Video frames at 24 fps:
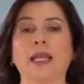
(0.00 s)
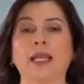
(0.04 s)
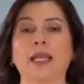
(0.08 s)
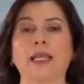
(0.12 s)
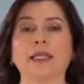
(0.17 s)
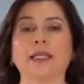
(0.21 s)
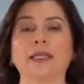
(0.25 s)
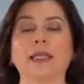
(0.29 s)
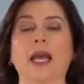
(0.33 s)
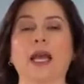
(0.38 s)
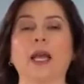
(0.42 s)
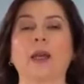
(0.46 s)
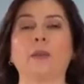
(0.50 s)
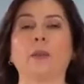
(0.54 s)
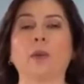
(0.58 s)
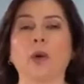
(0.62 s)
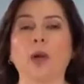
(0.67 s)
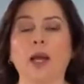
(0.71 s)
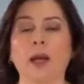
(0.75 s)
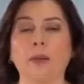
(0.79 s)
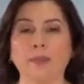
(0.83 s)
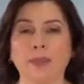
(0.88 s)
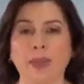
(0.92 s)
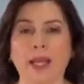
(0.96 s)
en esta
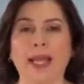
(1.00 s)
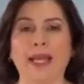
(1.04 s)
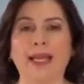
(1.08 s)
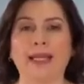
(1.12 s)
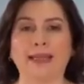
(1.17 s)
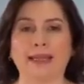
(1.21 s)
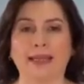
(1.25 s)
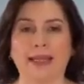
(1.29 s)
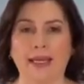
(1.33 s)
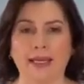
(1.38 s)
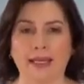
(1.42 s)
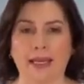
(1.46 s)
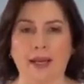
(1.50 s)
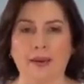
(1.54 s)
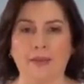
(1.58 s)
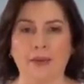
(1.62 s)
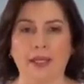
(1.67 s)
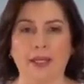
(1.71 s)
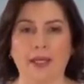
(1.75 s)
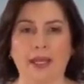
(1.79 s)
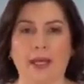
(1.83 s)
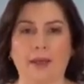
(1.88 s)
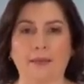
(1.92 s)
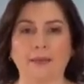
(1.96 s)
época de
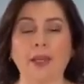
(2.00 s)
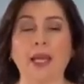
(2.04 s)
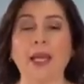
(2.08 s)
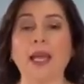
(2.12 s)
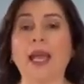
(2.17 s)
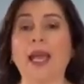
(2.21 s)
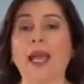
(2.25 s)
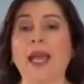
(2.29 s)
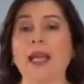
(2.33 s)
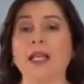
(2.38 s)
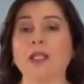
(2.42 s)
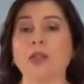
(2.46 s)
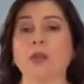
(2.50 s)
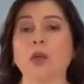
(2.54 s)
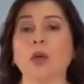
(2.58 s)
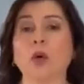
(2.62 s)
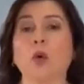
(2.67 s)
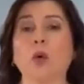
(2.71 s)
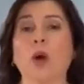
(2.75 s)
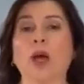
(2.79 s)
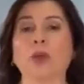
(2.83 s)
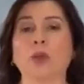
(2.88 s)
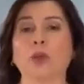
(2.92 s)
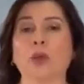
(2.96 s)
Navidad. Esto en
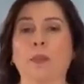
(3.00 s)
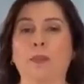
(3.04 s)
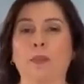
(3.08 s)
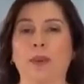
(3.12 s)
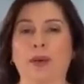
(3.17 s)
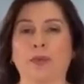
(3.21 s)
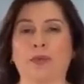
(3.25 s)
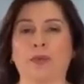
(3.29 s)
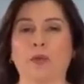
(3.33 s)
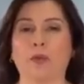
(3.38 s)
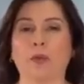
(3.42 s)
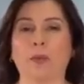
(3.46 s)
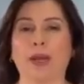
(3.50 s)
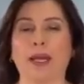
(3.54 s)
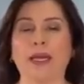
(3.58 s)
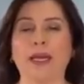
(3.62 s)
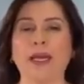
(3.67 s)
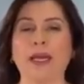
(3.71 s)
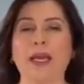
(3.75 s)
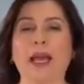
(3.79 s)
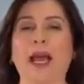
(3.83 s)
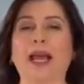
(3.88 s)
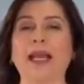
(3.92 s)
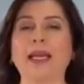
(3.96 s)
cuanto a
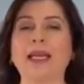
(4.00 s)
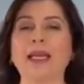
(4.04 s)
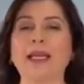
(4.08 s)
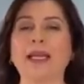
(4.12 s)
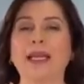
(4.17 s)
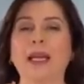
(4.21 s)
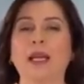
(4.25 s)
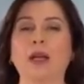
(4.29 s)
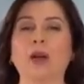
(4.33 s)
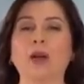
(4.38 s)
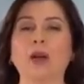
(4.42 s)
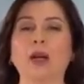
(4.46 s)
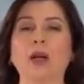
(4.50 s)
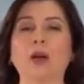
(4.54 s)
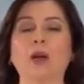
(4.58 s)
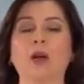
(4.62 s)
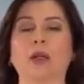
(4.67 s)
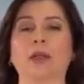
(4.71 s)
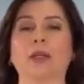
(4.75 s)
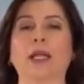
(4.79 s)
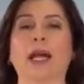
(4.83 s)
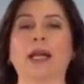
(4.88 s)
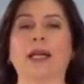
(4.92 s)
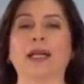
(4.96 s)
perfumería y quiero
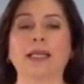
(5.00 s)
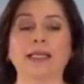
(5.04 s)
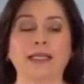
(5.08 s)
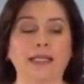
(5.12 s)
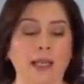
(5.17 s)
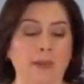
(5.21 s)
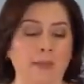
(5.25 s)
recordarles